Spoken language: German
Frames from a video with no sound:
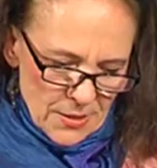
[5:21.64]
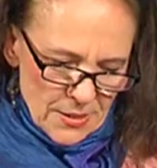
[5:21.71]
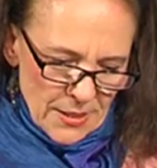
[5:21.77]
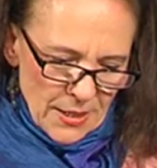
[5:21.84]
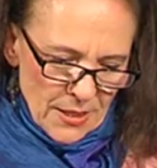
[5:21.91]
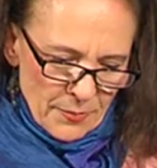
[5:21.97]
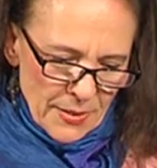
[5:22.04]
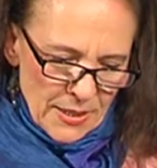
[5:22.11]
ist
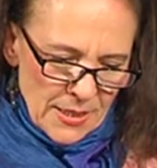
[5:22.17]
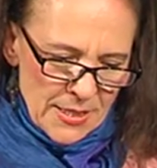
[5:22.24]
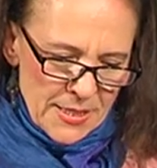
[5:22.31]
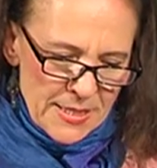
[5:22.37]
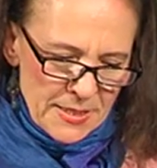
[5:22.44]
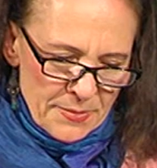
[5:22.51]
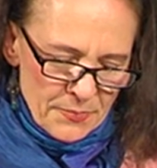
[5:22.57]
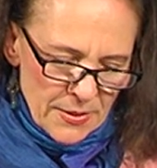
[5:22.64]
einer meiner
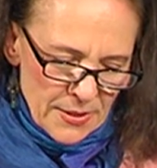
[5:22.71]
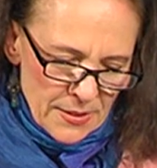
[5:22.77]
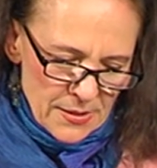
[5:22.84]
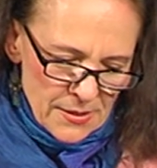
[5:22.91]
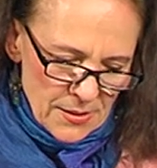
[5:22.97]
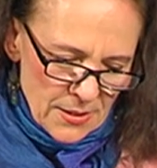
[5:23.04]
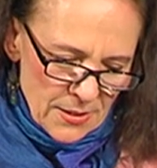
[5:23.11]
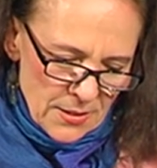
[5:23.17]

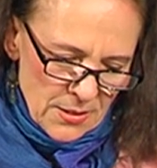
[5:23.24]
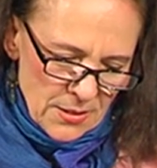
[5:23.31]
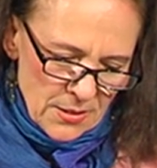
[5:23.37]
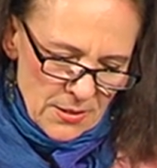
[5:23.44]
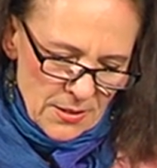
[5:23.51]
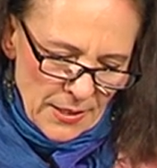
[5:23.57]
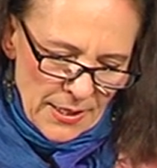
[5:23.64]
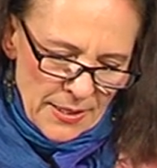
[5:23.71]

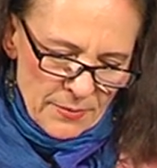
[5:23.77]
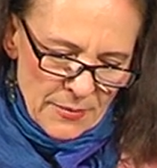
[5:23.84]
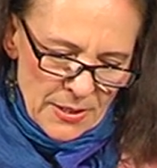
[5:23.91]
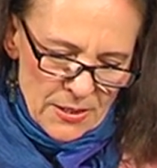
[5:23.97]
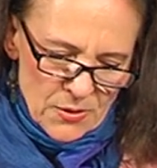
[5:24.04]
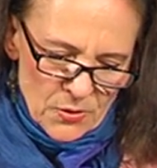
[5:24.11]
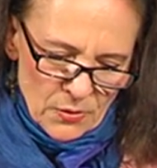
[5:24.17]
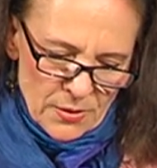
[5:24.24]
Lieblingsgedichte.
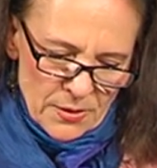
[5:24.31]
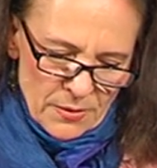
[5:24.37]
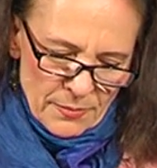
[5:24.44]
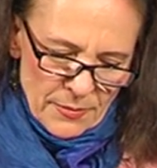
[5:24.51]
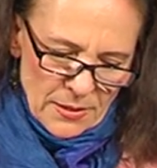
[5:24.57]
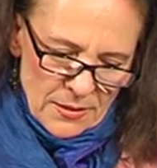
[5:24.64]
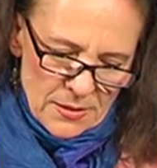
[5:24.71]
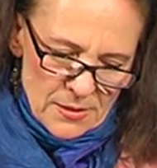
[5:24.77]
Einmal sollte
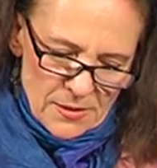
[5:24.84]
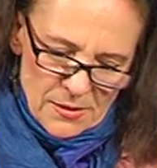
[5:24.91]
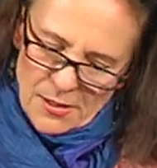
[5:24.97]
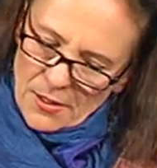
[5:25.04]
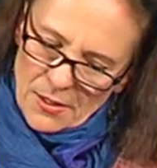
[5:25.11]
man das,